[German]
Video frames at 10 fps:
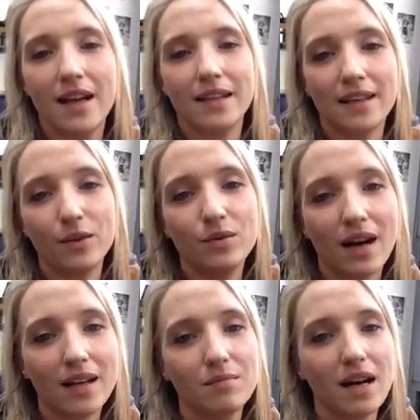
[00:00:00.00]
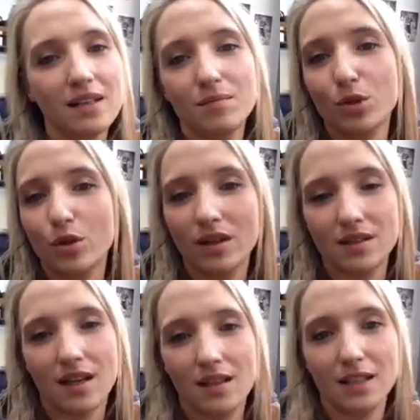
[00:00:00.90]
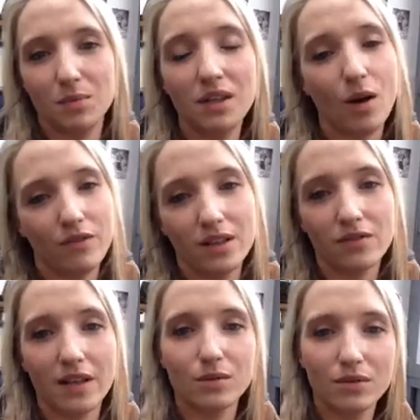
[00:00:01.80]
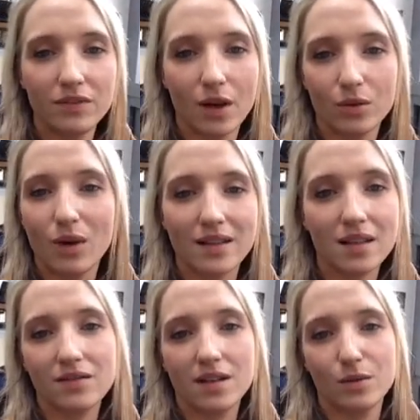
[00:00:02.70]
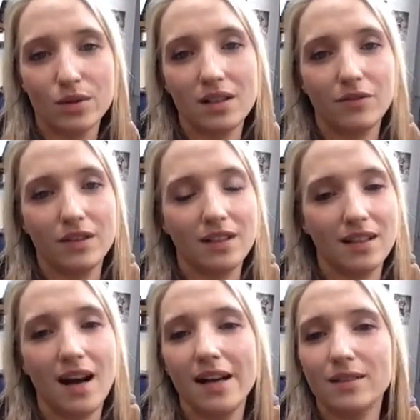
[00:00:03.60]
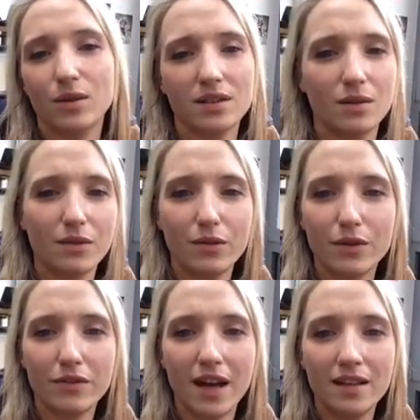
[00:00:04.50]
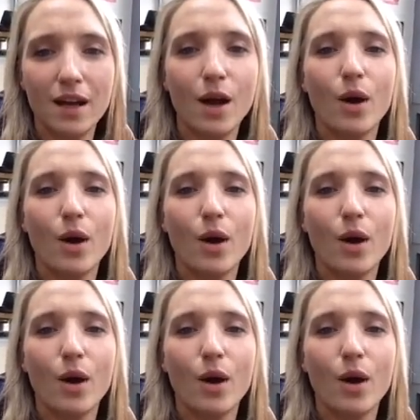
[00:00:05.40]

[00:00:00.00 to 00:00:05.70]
Ich kann euch nur raten, macht diesen bescheuerten Trend nicht mit, auch wenn ihr es vielleicht irgendwie auch nur ansatzweise lustig findet. Ja, haltet euch da irgendwie von fern.